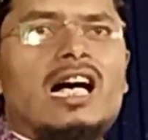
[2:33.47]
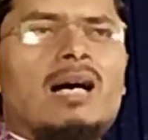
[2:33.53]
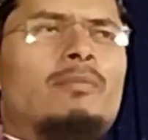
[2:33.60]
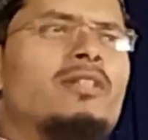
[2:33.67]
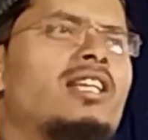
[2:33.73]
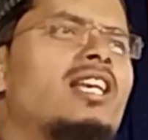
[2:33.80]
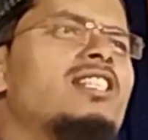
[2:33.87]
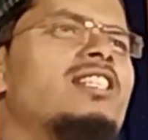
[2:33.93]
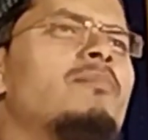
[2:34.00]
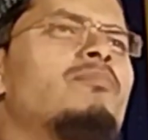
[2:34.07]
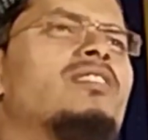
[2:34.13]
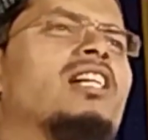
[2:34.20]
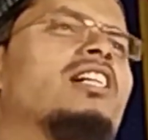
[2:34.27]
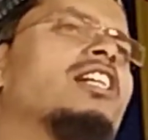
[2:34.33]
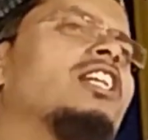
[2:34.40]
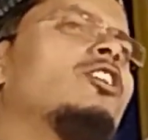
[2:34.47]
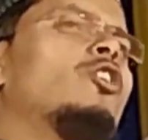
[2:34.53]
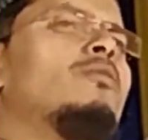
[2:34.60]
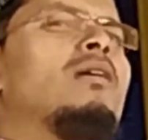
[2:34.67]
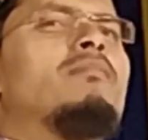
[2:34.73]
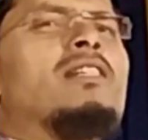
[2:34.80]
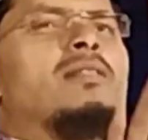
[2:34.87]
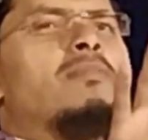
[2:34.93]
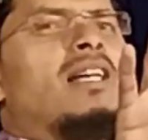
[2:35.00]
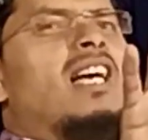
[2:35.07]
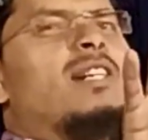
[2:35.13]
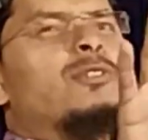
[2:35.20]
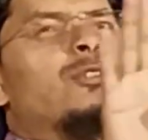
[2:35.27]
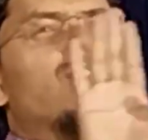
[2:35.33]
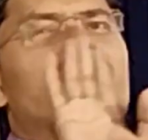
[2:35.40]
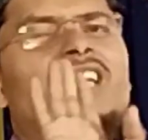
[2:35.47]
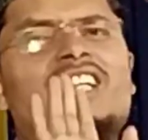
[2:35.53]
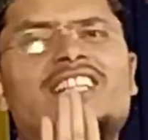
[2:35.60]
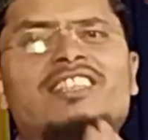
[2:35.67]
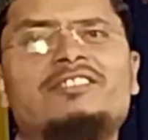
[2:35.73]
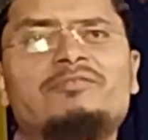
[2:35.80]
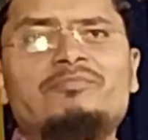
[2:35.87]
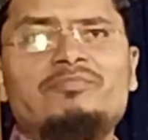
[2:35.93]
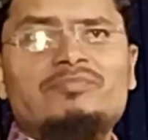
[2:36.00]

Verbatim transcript: अब ये सब तकरीरों में बस बयान होता है